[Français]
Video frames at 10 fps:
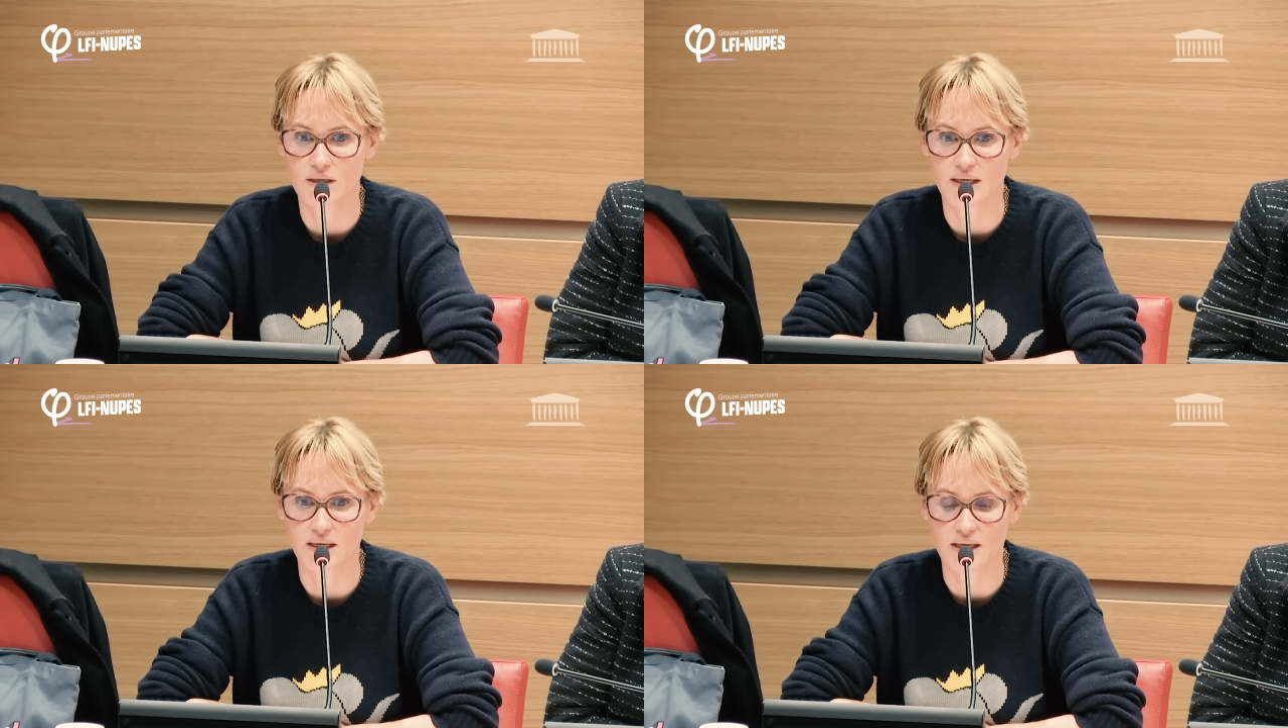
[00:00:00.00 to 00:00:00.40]

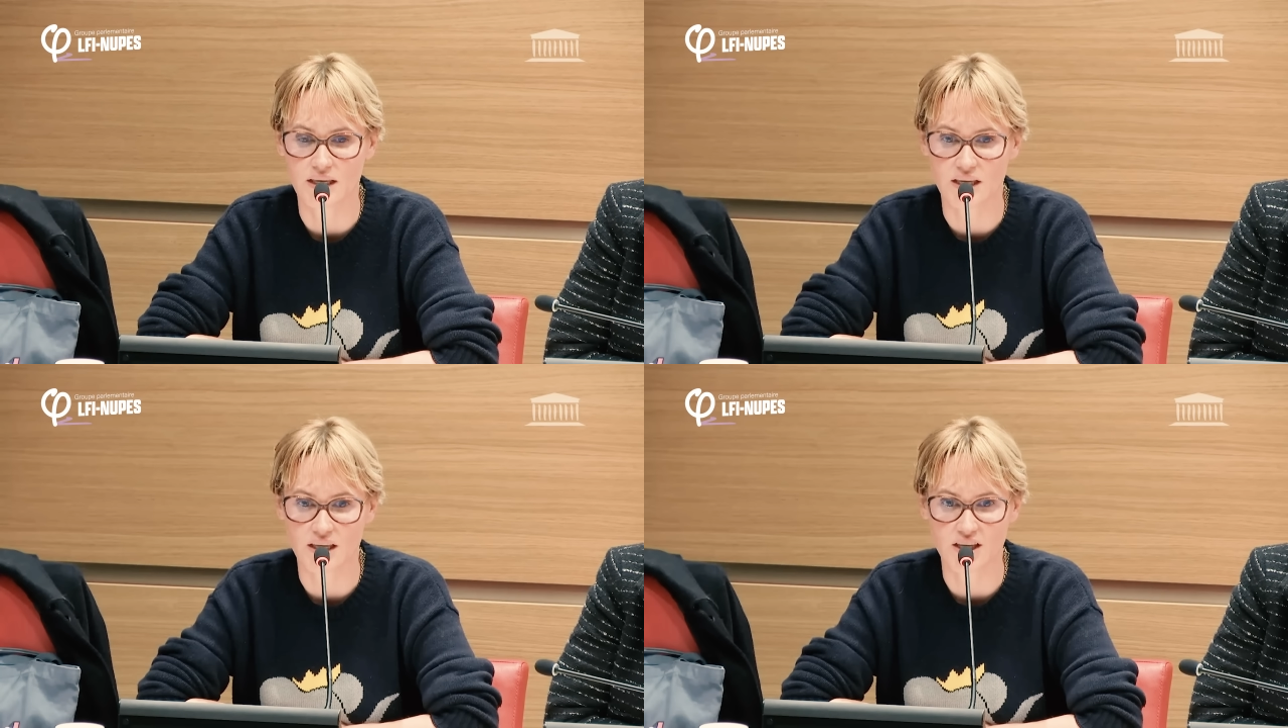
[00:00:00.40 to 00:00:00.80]

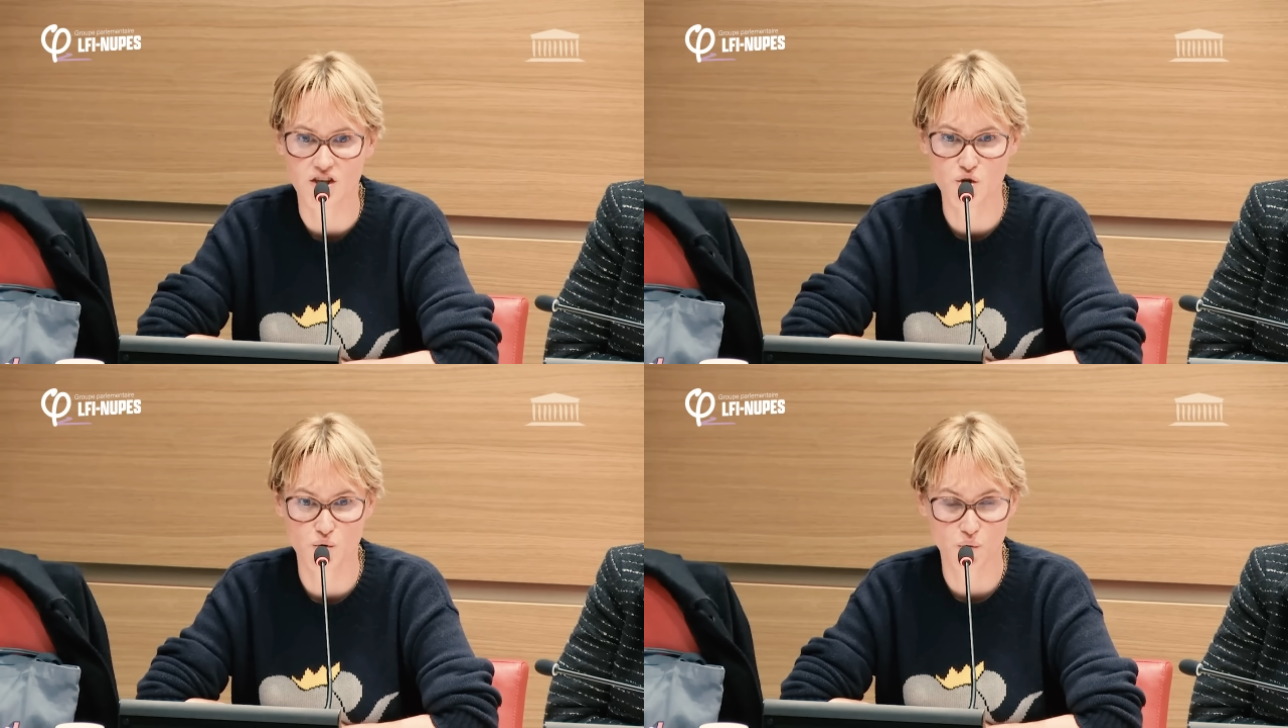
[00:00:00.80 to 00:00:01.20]

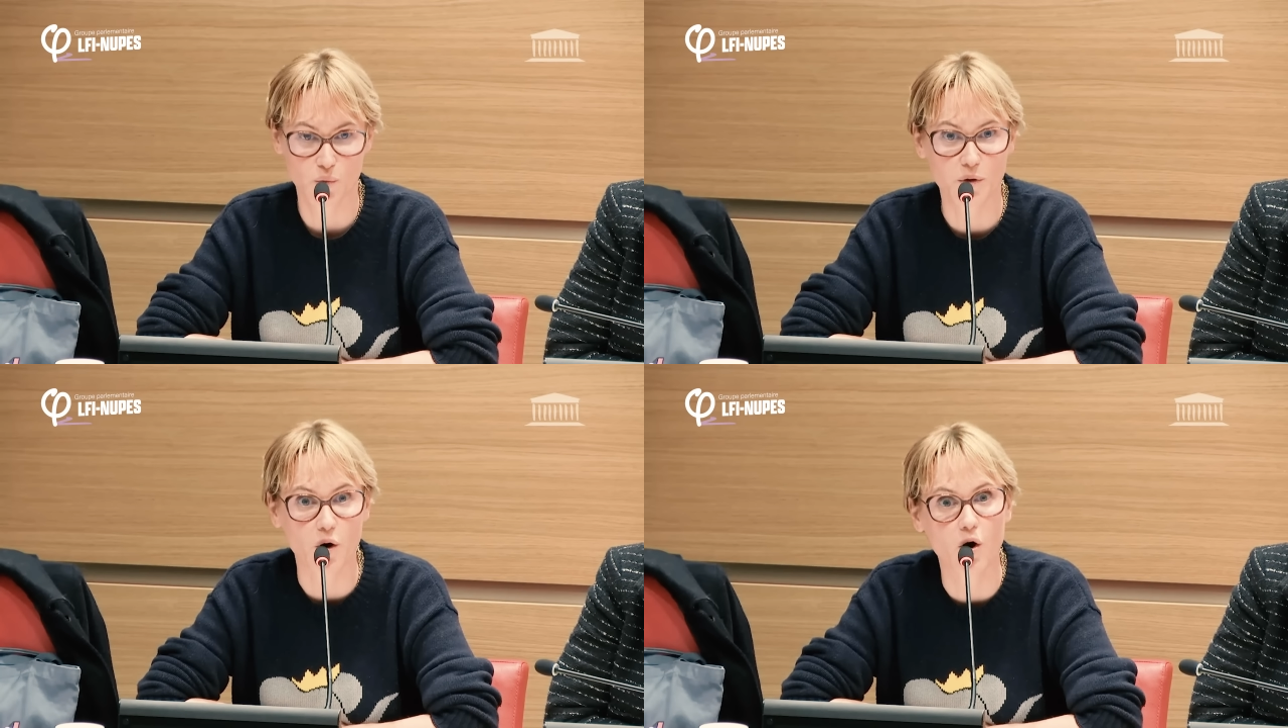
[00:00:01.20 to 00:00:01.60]
et, je
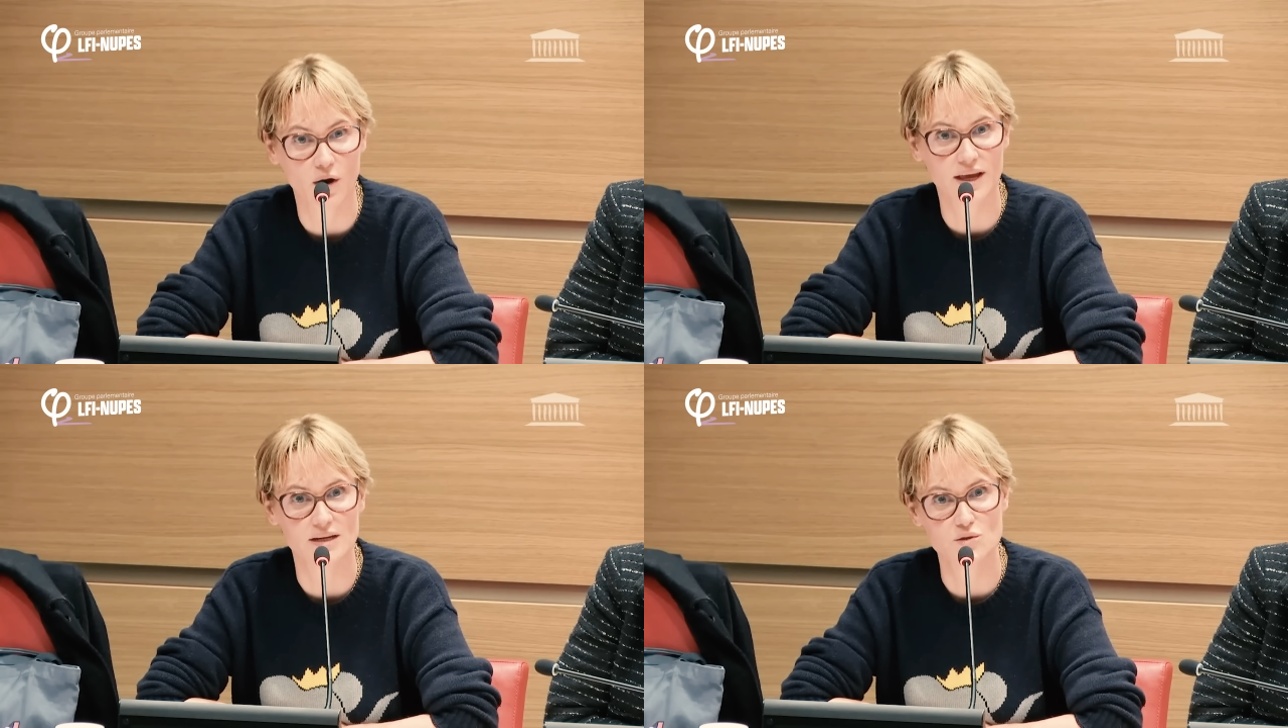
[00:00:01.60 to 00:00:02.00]

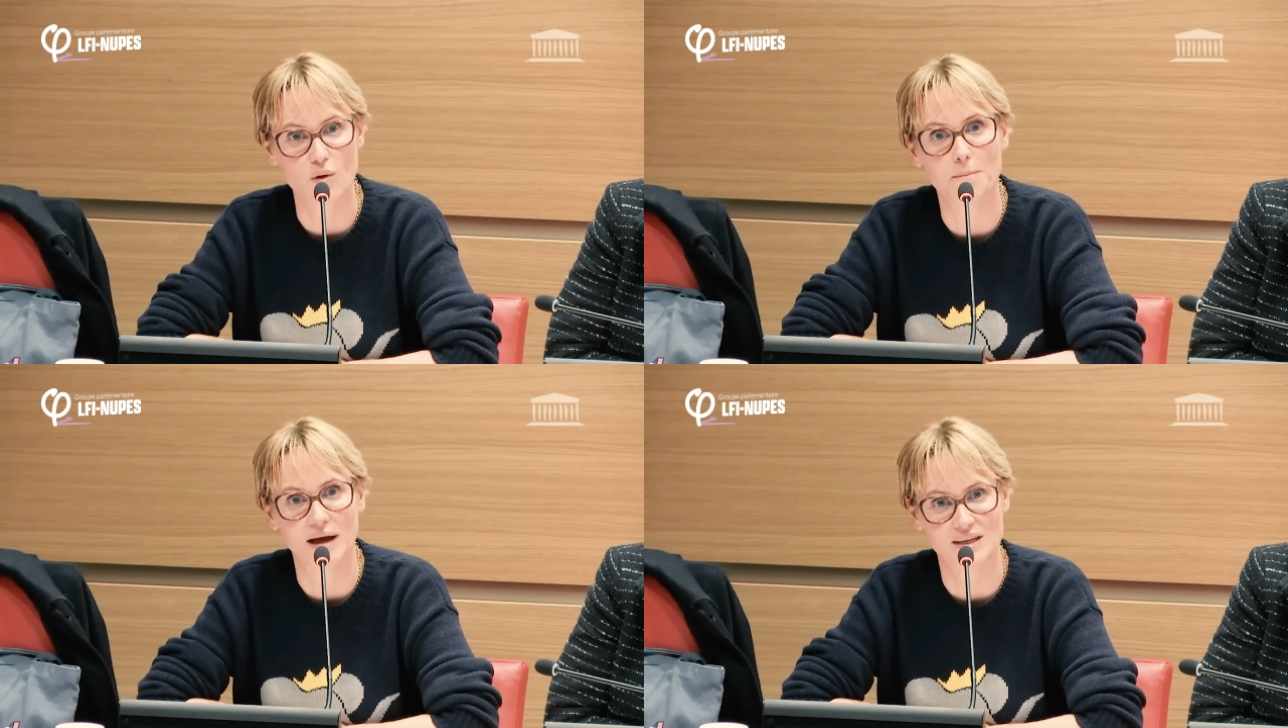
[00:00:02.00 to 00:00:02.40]
comprends qu'elle
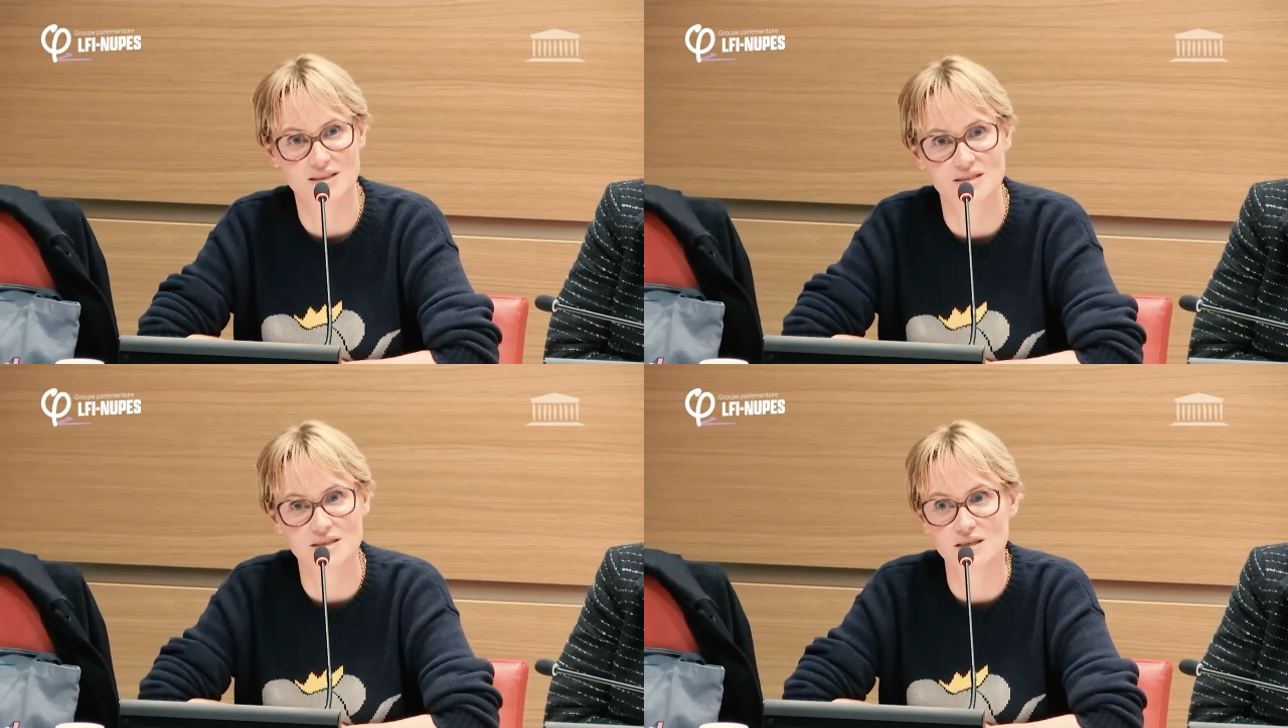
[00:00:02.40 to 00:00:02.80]
soit
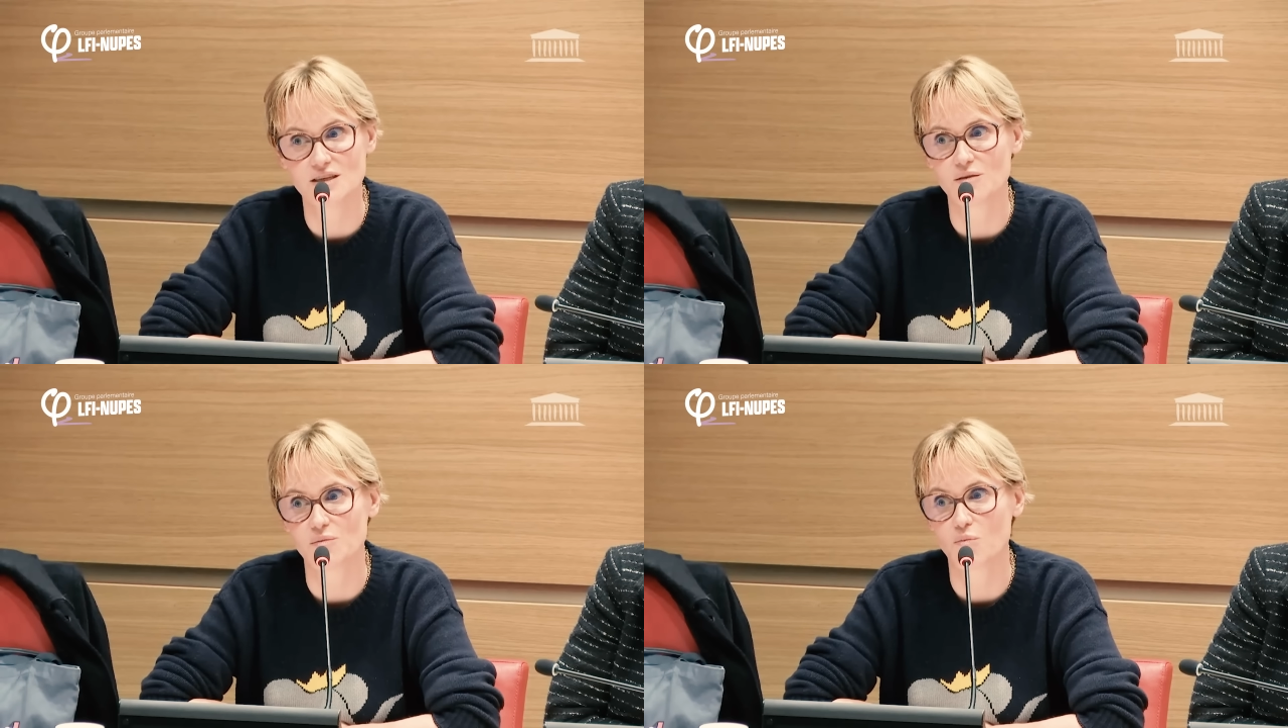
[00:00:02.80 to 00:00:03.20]
partie.